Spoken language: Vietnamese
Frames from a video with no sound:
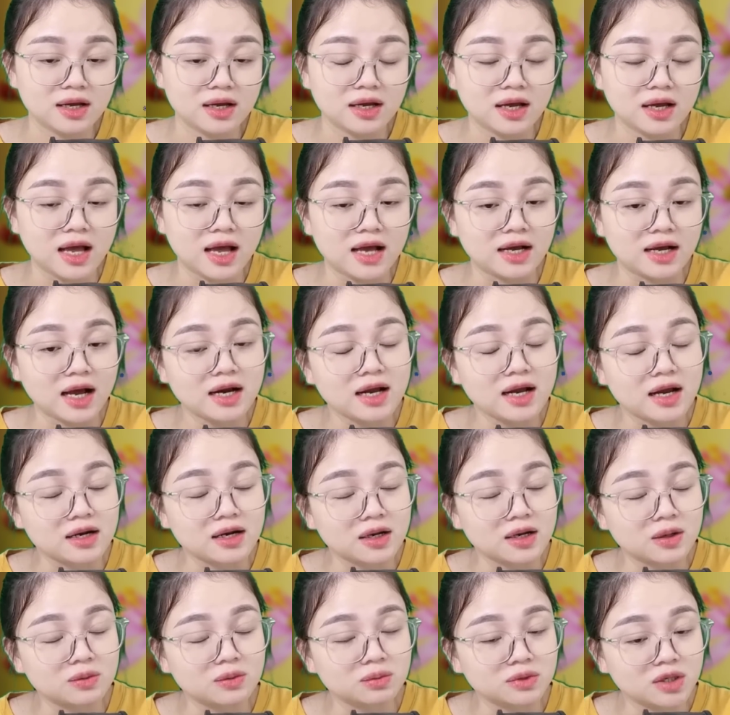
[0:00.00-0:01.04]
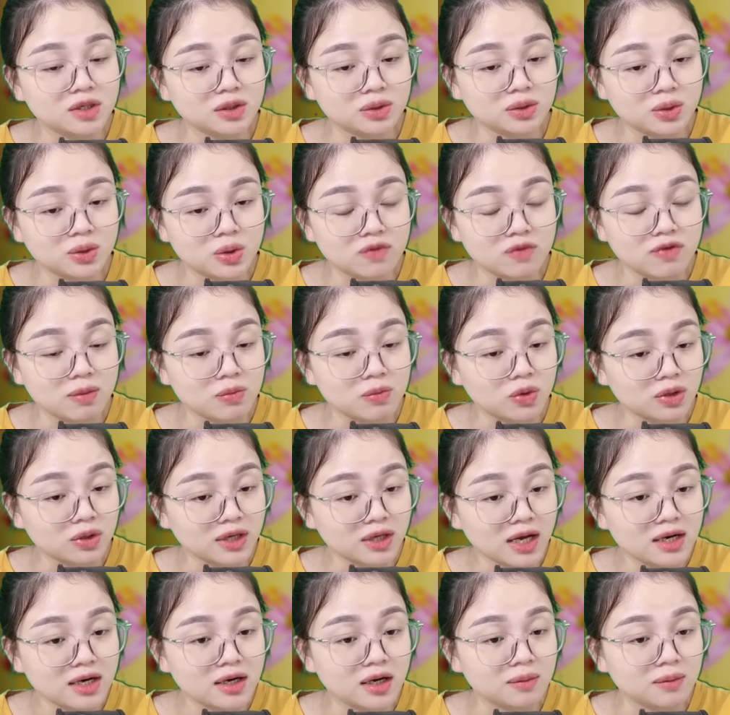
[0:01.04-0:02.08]
Hai gã đàn ông đưa tôi vào một
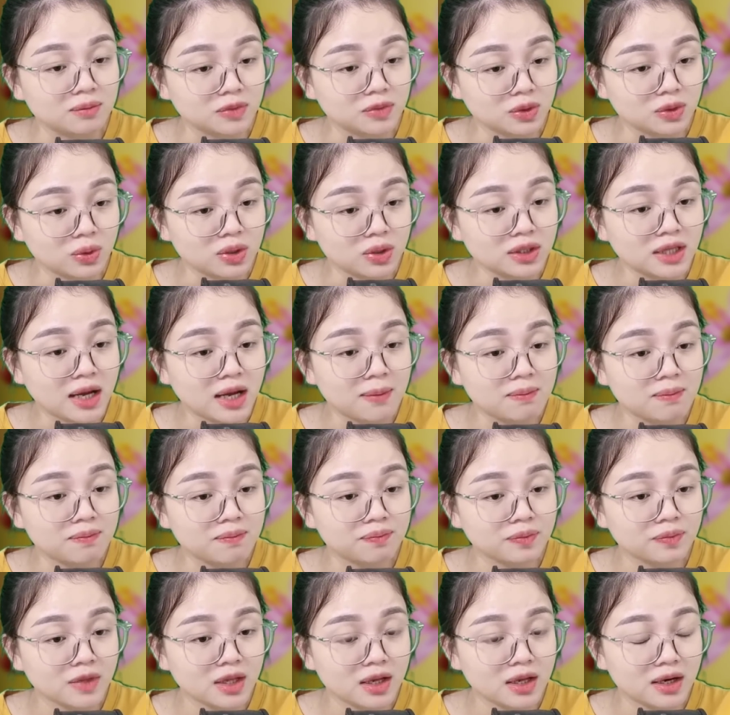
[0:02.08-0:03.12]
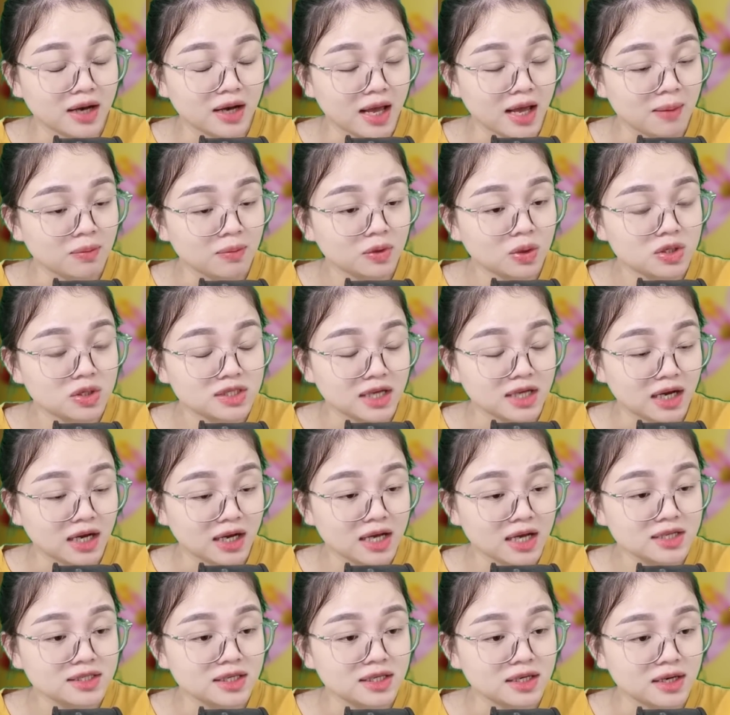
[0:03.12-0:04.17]
căn hầm tối tăm, ném tôi chẳng
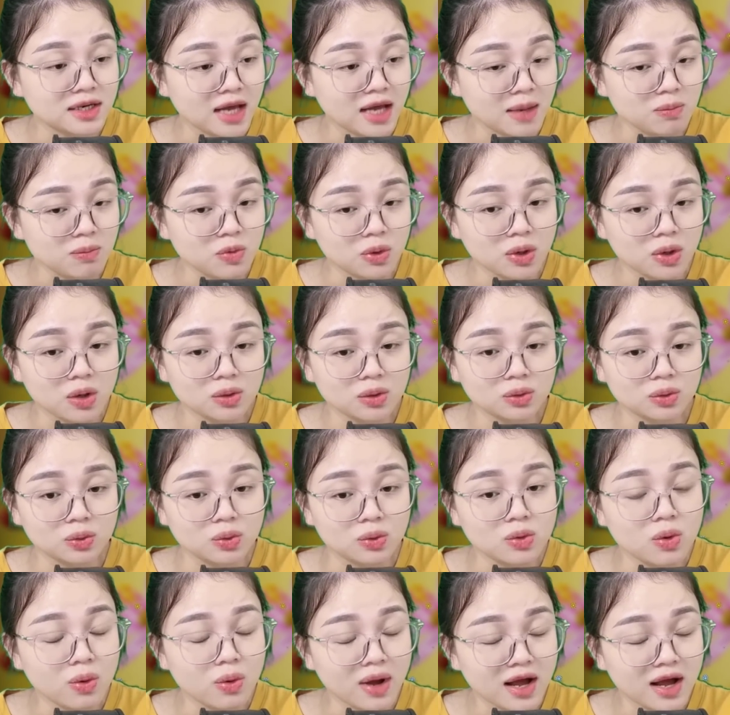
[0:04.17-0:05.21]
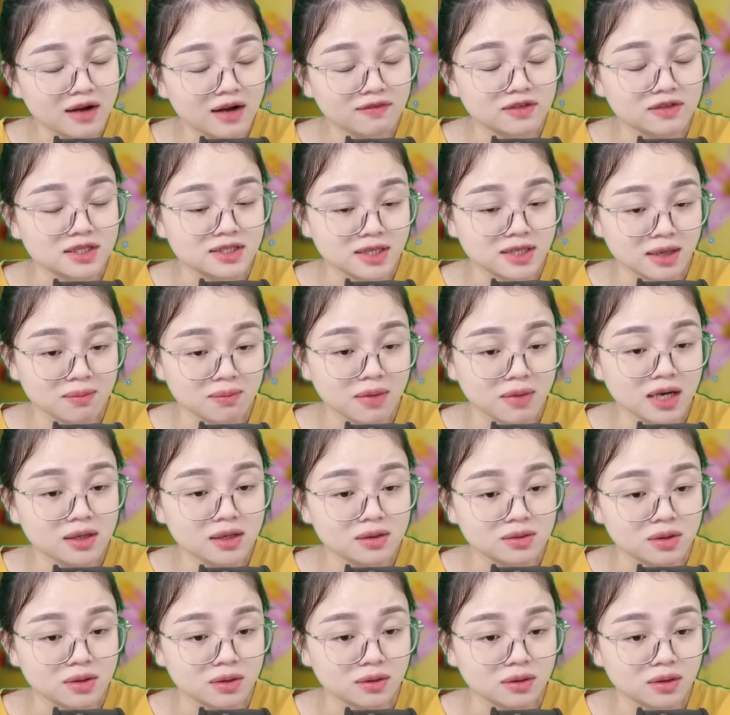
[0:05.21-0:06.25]
khác gì ném một con thú hoang vừa săn bắt
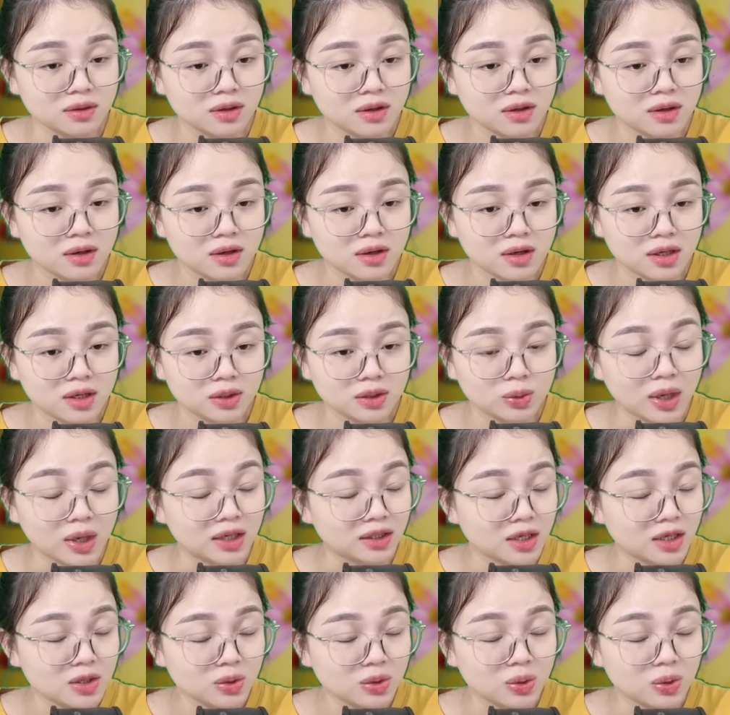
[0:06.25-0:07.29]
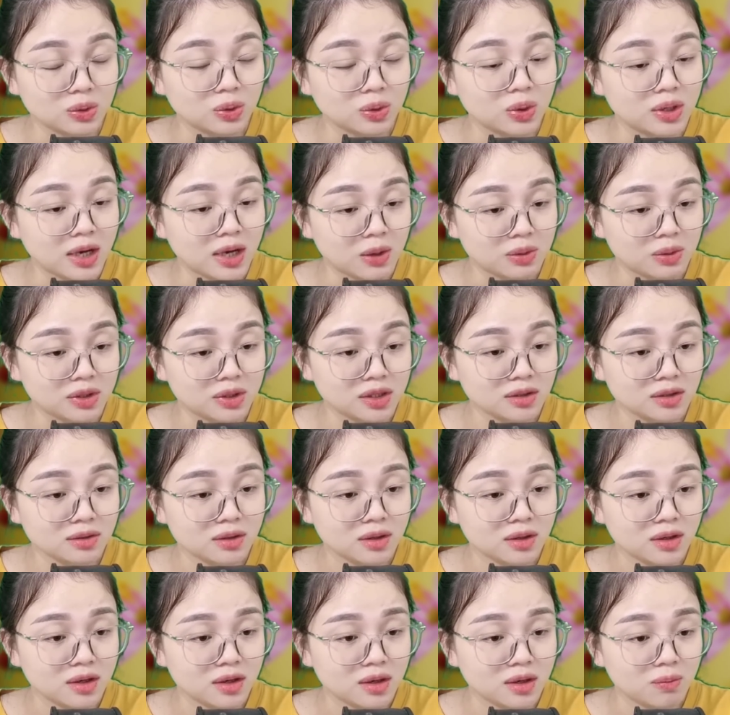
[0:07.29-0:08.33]
được. Toàn thân của tôi đau nhức,
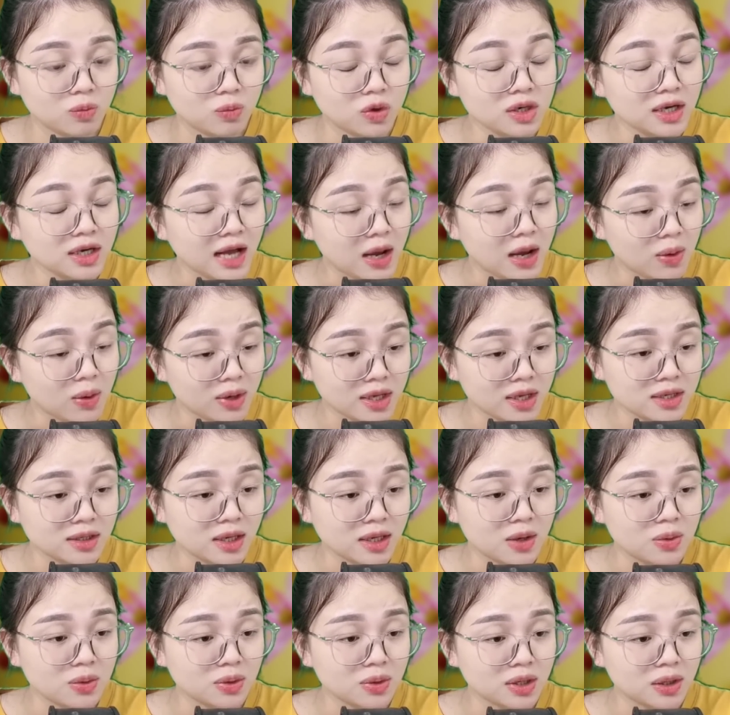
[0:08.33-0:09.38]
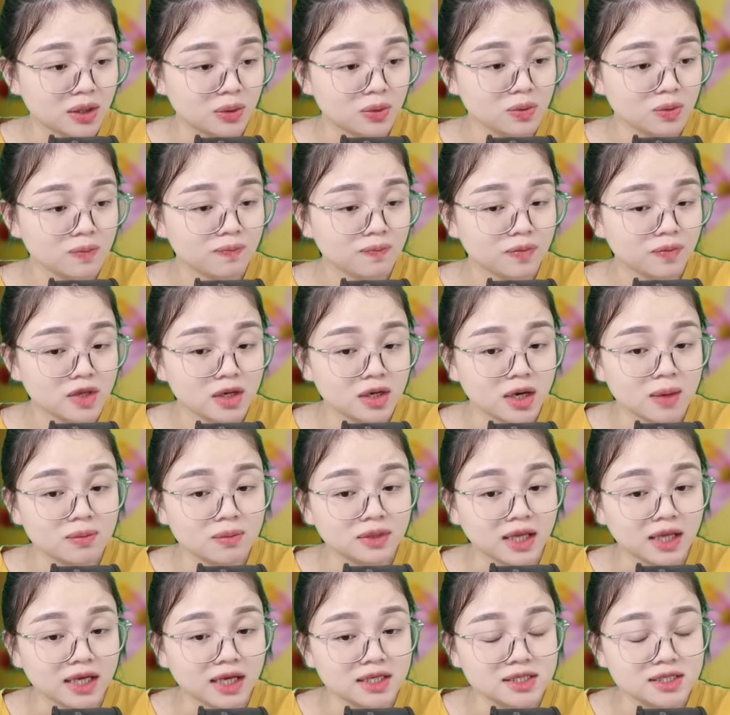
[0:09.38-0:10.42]
muốn gào lên kêu cứu, nhưng âm
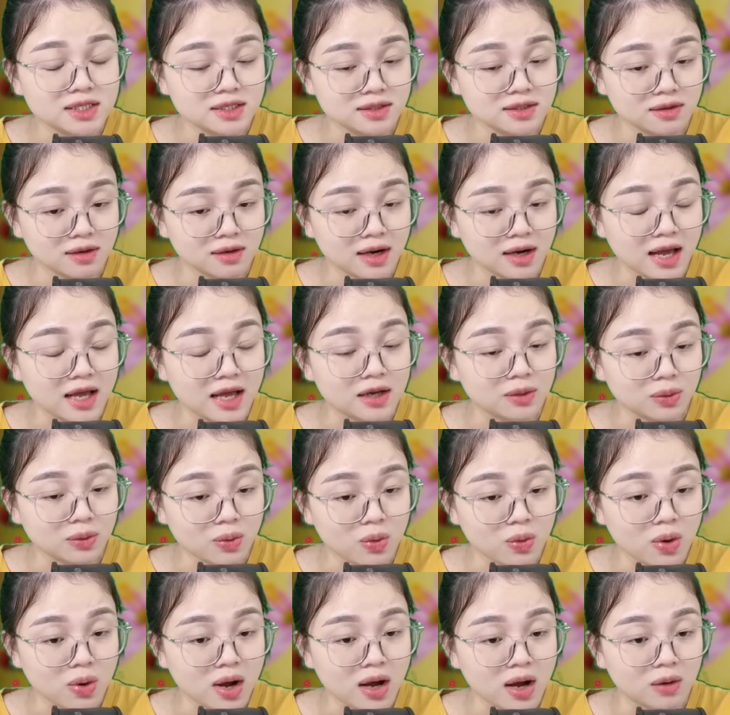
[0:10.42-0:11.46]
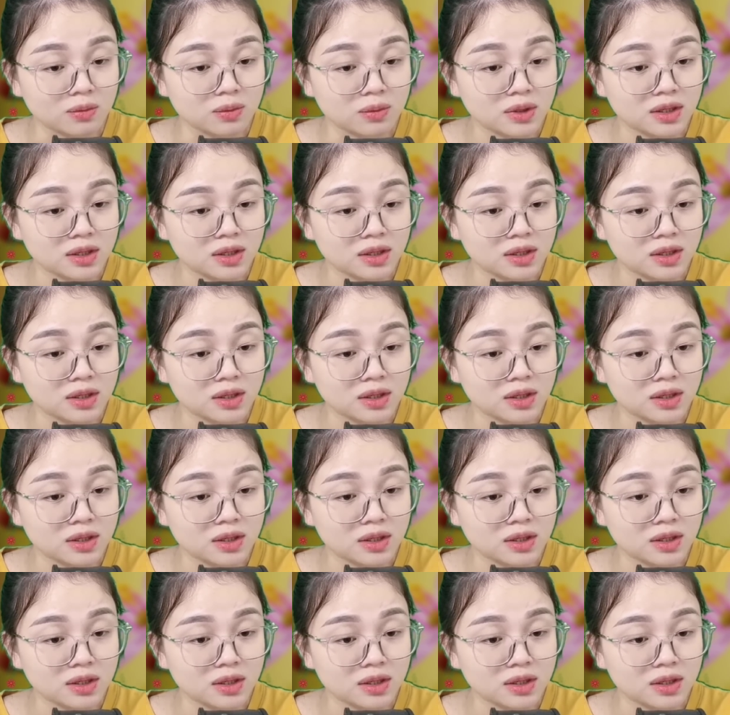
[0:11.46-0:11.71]
thanh chỉ dừng lại ở cổ họng.